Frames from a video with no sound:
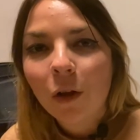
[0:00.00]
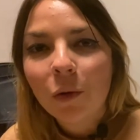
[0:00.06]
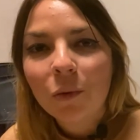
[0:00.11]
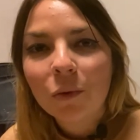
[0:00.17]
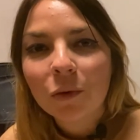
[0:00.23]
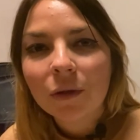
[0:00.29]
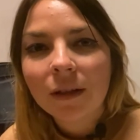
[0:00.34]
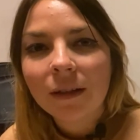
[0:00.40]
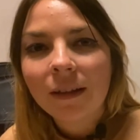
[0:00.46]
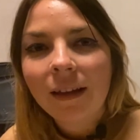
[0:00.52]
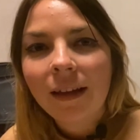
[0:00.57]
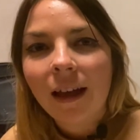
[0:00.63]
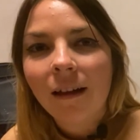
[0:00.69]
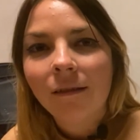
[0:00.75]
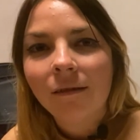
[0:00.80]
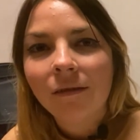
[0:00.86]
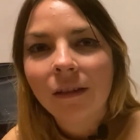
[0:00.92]
une société
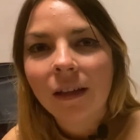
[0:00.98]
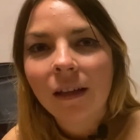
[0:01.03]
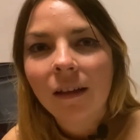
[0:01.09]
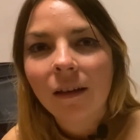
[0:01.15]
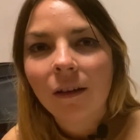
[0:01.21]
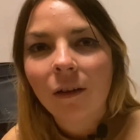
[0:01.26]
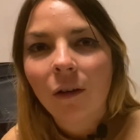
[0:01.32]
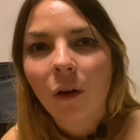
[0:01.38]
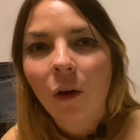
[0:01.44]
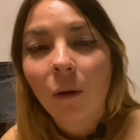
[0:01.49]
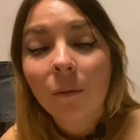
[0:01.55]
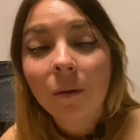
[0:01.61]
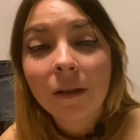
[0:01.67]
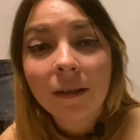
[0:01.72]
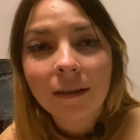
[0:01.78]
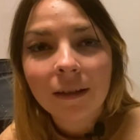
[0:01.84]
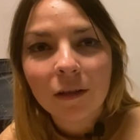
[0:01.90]
avait euh,
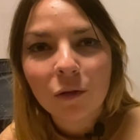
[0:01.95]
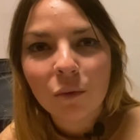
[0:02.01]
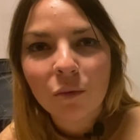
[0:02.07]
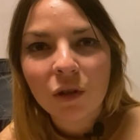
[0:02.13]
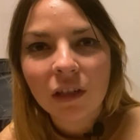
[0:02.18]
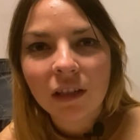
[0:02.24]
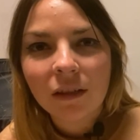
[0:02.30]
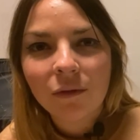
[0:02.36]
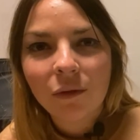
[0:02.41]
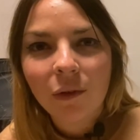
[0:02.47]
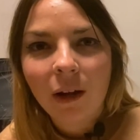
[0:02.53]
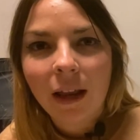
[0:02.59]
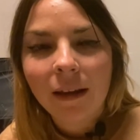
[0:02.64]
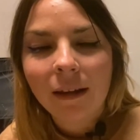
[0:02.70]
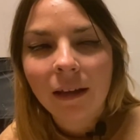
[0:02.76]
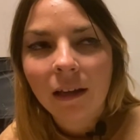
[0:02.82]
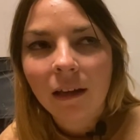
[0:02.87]
rempli ses objectifs de
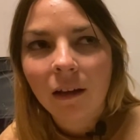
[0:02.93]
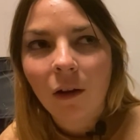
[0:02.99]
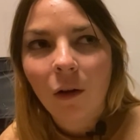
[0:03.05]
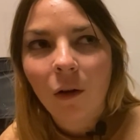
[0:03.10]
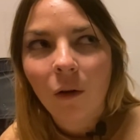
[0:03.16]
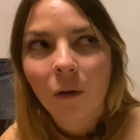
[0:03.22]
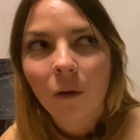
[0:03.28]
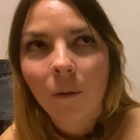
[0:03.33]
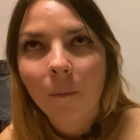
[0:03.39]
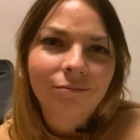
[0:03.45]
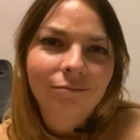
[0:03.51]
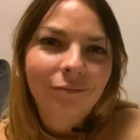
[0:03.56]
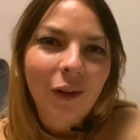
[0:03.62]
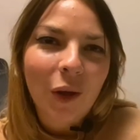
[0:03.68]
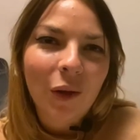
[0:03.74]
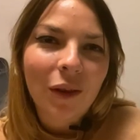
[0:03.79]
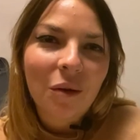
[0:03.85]
l'année en,
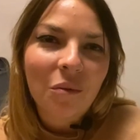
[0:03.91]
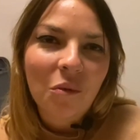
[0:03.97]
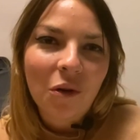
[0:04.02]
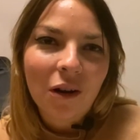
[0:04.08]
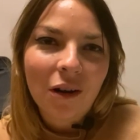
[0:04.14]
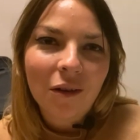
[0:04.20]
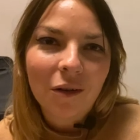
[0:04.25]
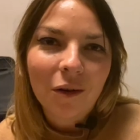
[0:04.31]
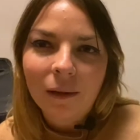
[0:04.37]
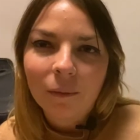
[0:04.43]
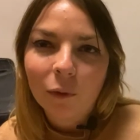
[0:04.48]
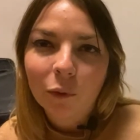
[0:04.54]
un mois. Euh.